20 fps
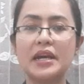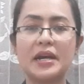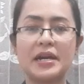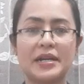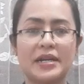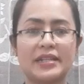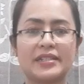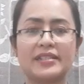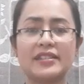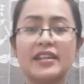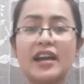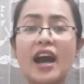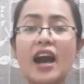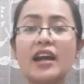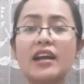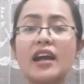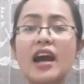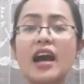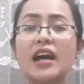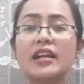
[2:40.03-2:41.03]
Ras
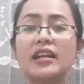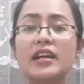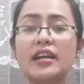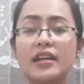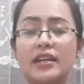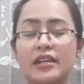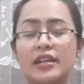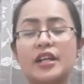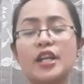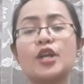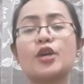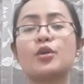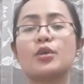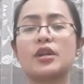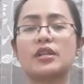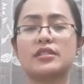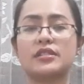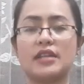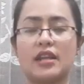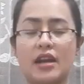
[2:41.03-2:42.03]
daharana. Riku
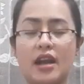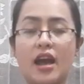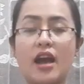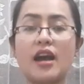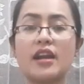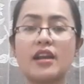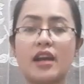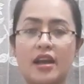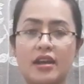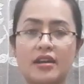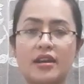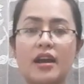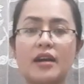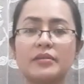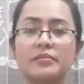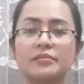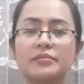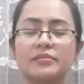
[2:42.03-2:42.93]
rasana anak na.